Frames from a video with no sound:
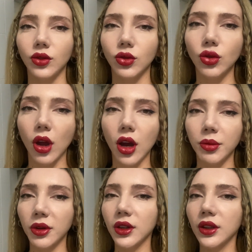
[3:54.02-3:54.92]

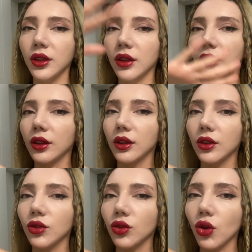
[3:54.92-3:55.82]
Dudağımın
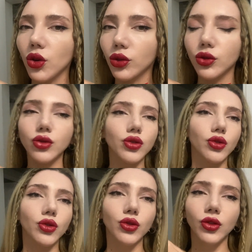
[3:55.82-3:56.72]
dördüncü
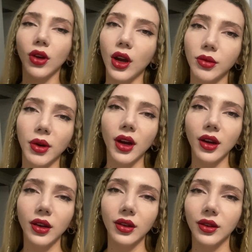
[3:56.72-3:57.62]
günü
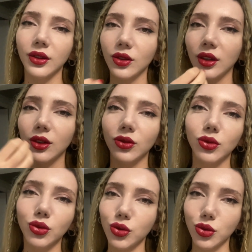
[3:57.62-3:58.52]
ama e,
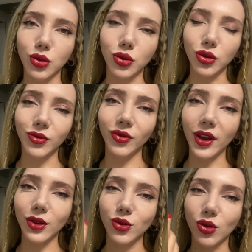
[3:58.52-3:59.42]
ruj sürdüm
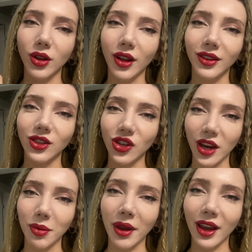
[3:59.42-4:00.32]
ve sonradan
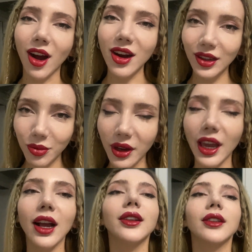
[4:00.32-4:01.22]
çekmek aklıma
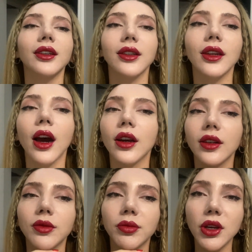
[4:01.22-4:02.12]
geldi.
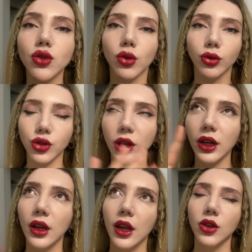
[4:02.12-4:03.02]
Yarın 5 olacak.